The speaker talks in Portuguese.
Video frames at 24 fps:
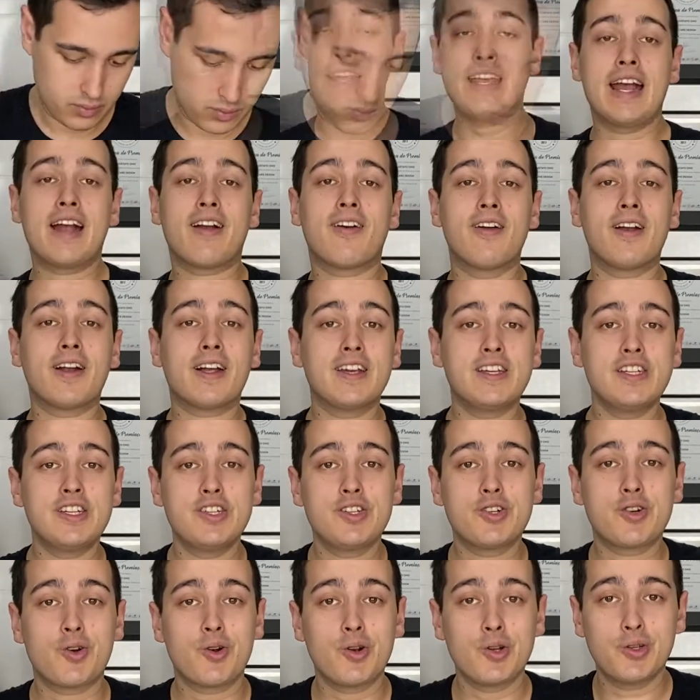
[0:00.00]
E agora que a
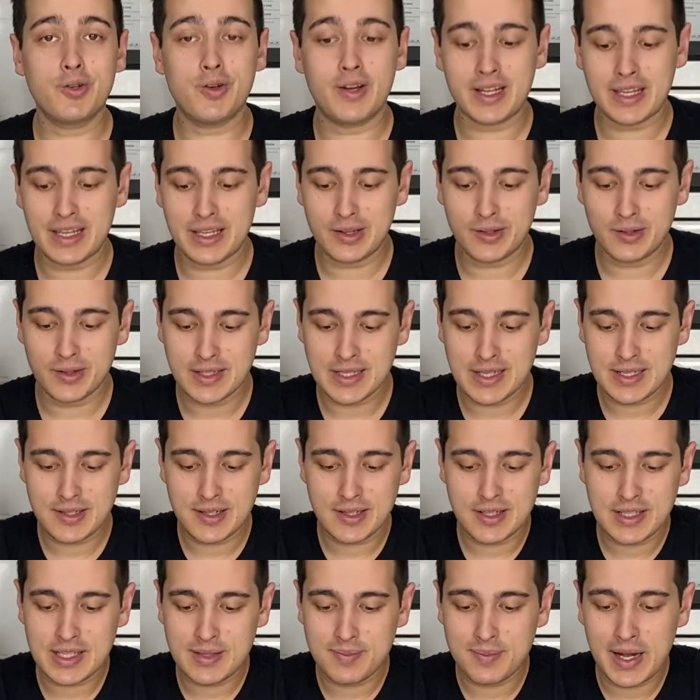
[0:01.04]
gente cortou aqui todas
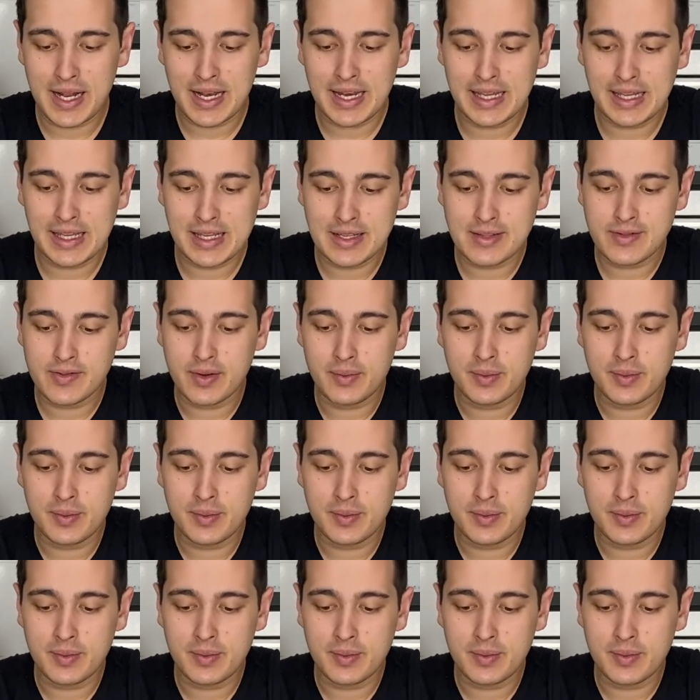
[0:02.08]
as nossas balinhas,